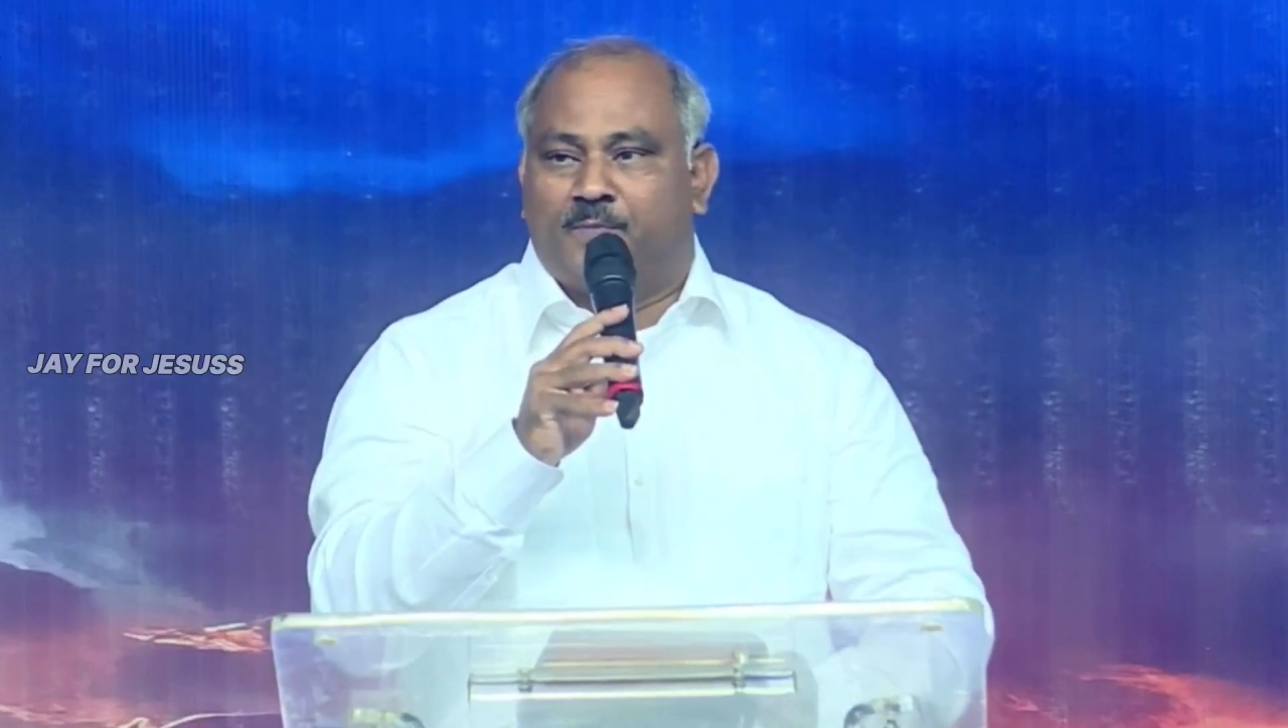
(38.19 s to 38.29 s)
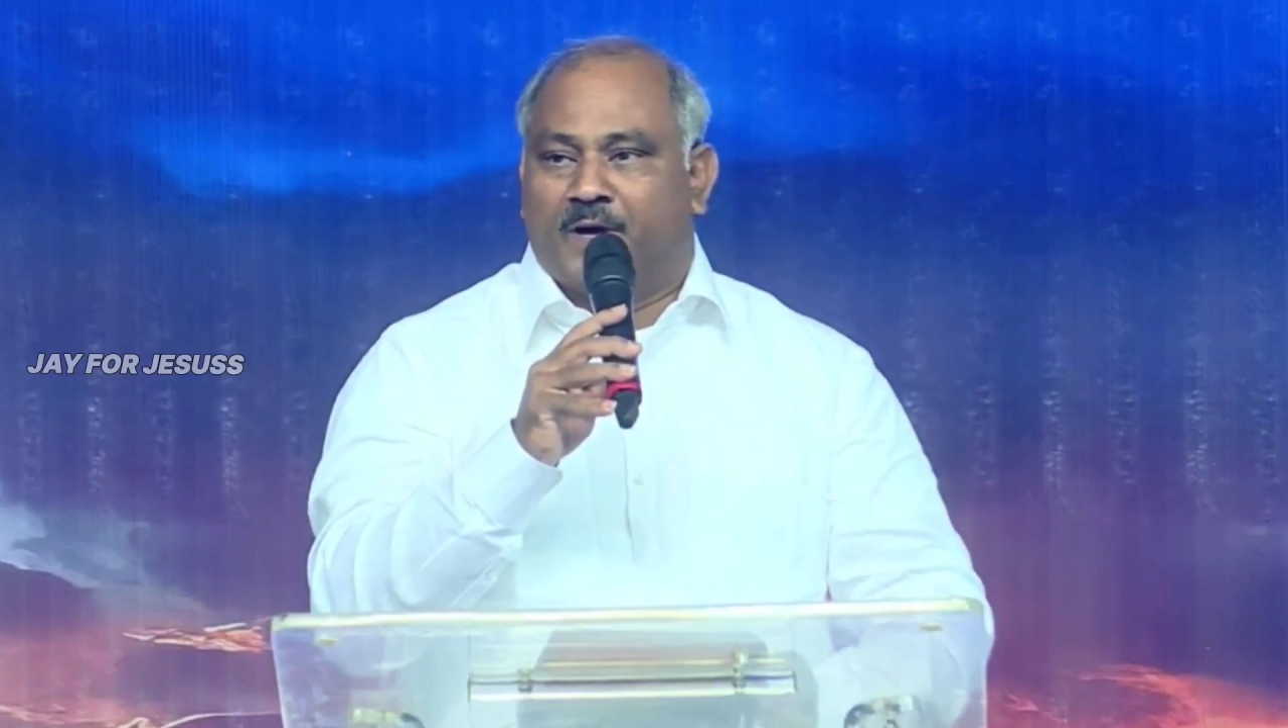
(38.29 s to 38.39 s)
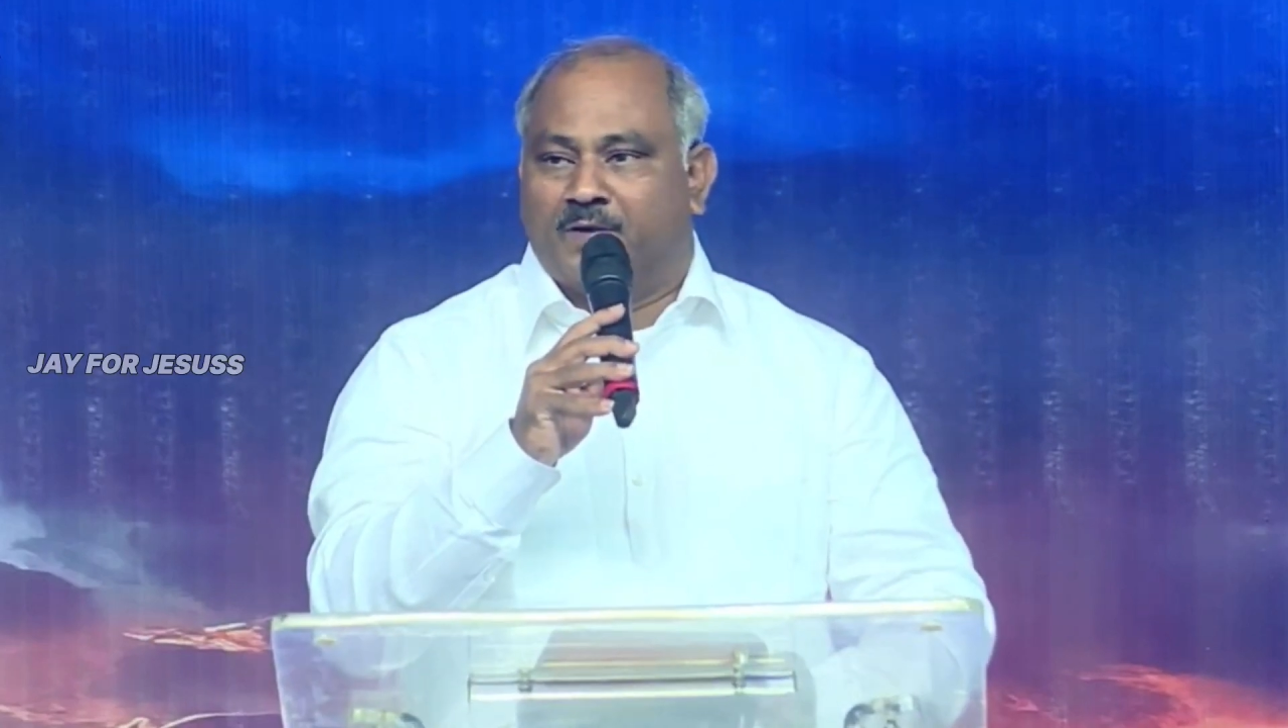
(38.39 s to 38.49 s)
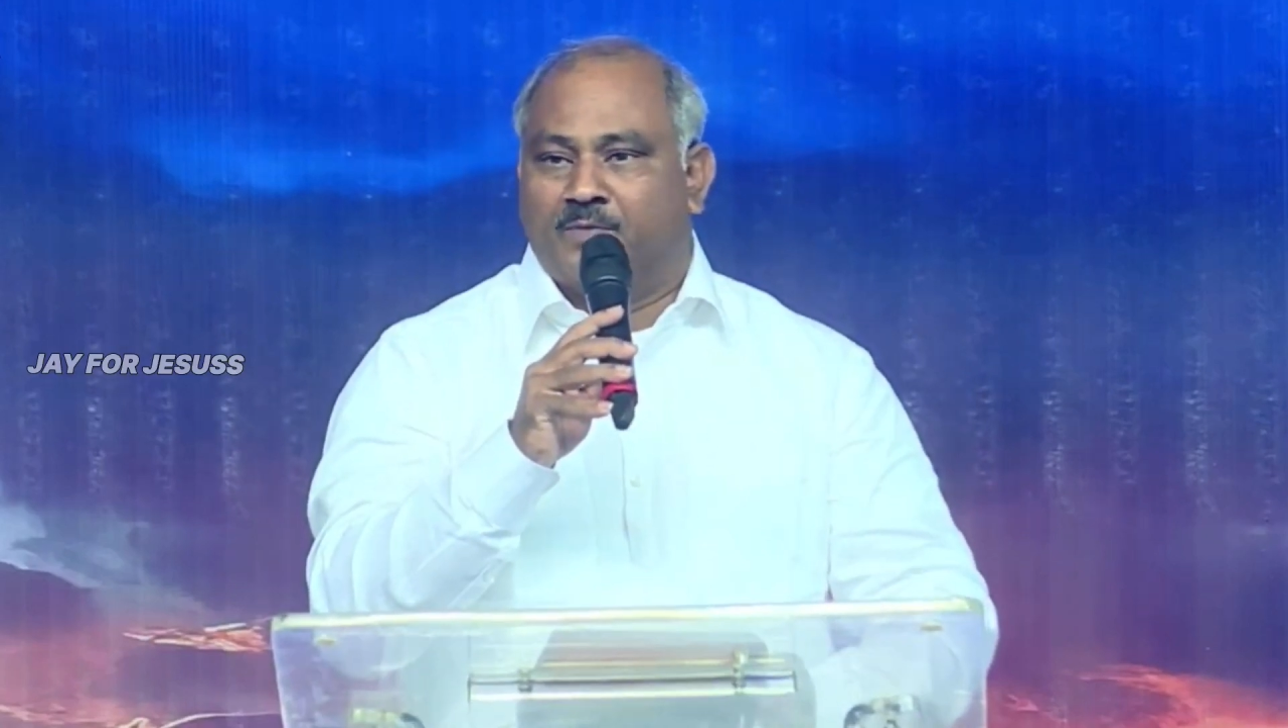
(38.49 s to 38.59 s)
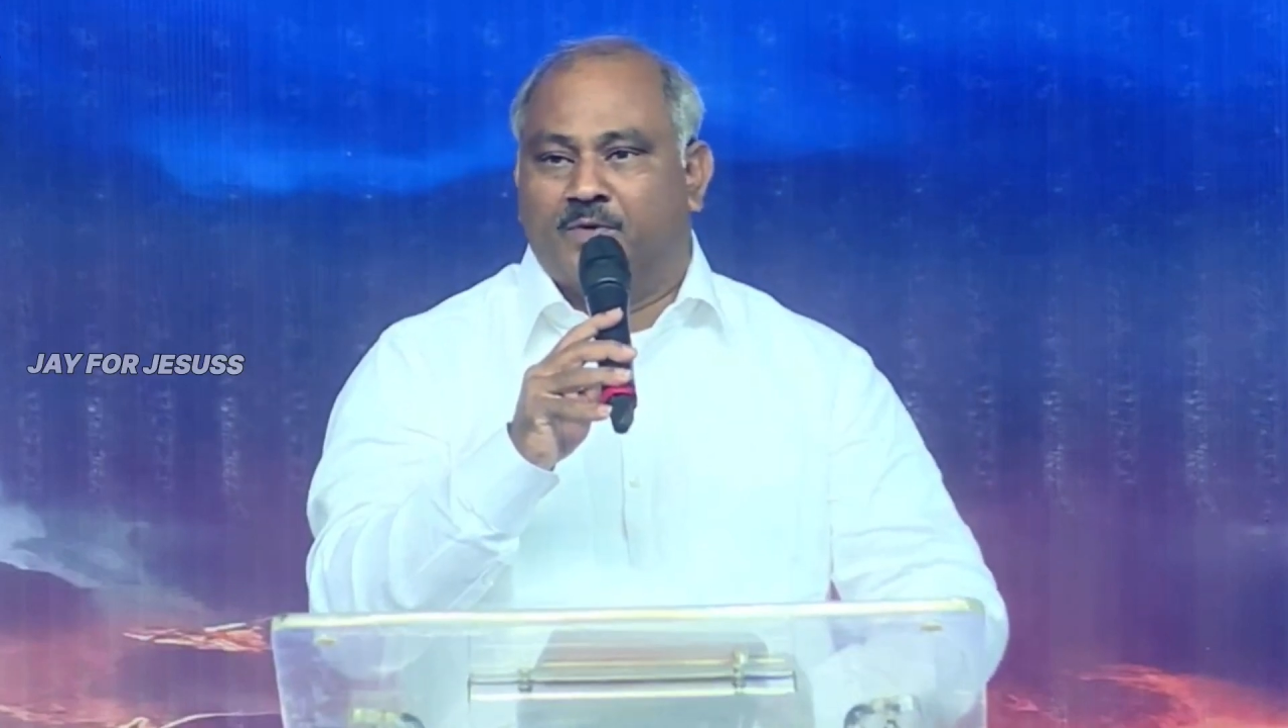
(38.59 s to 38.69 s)

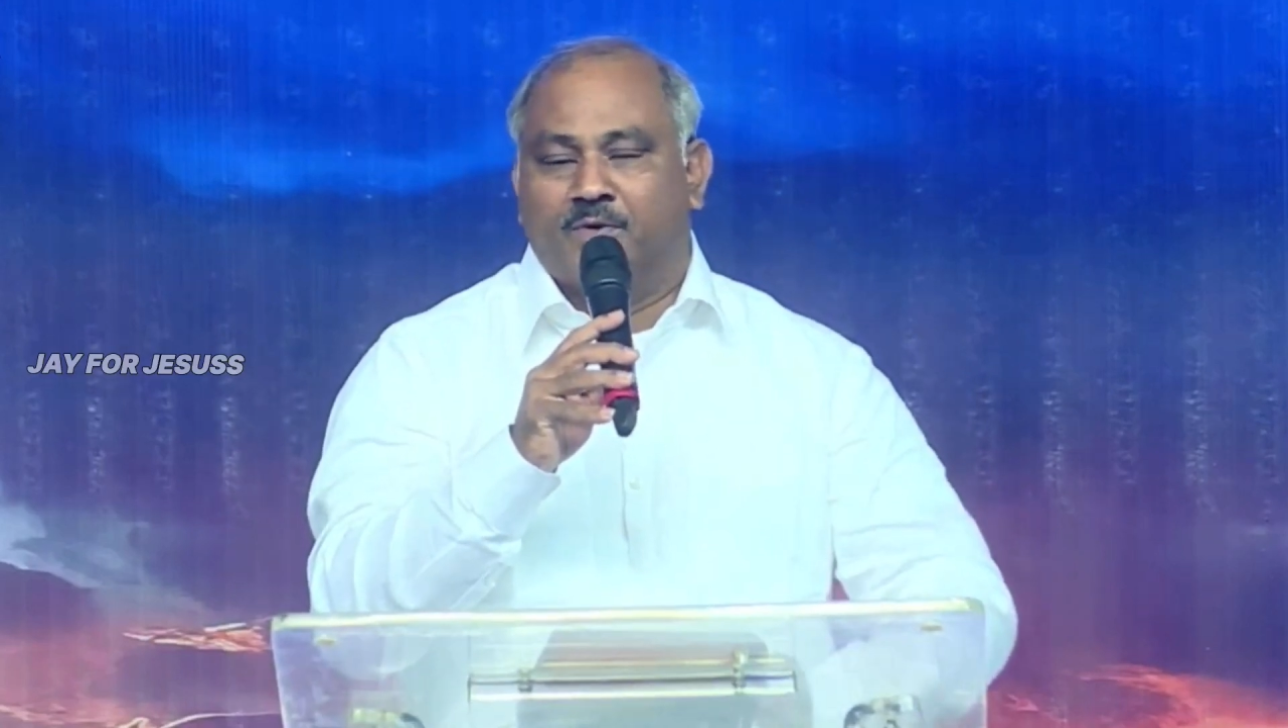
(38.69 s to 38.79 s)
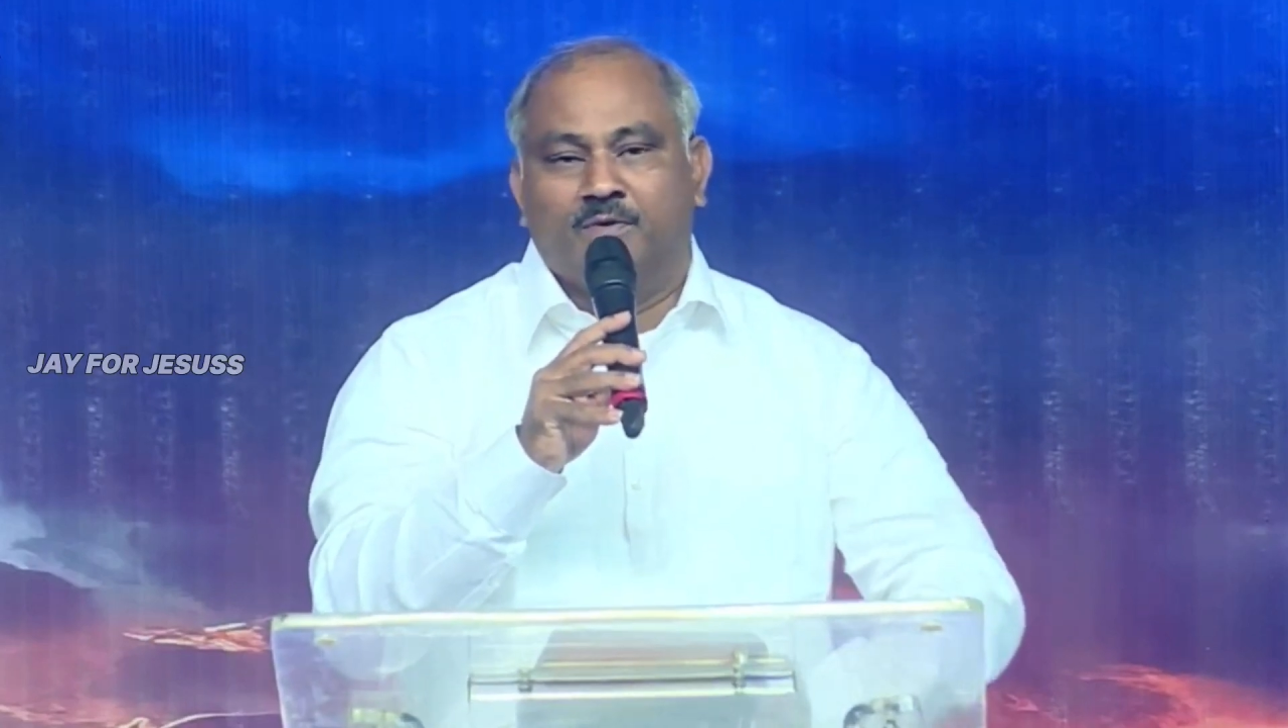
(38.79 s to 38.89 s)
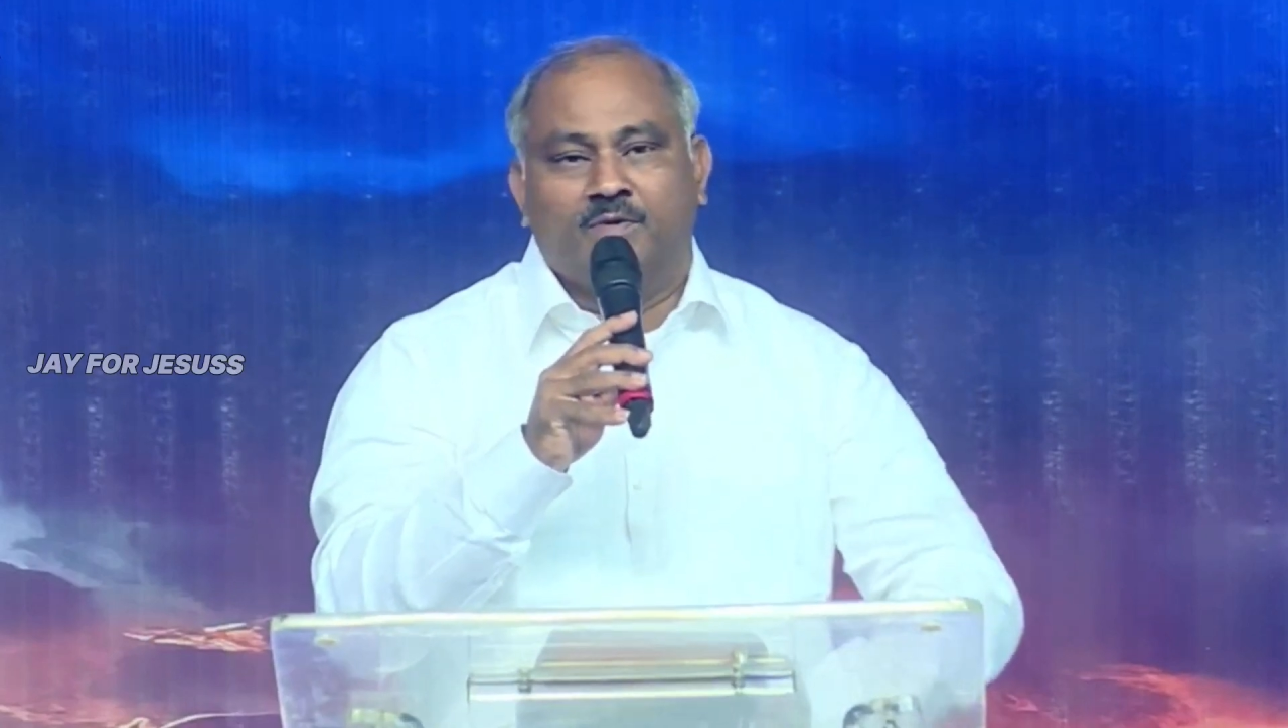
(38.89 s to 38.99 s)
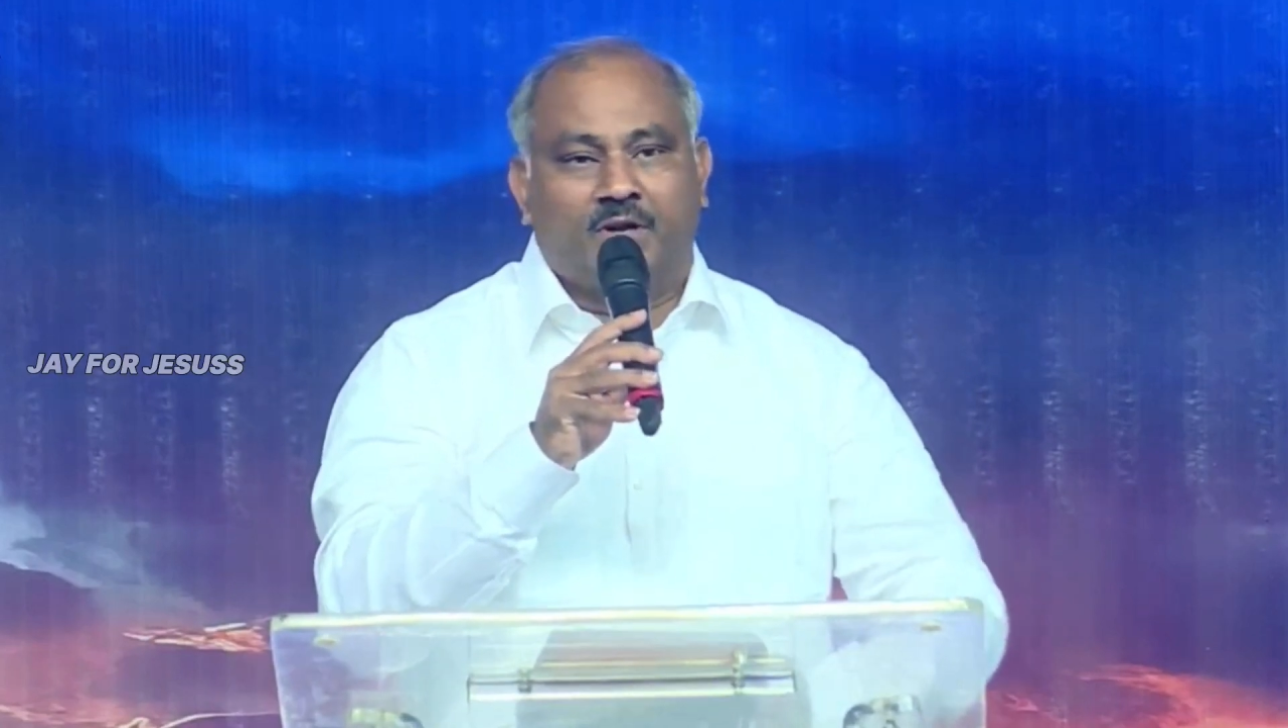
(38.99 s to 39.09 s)
పదమూడు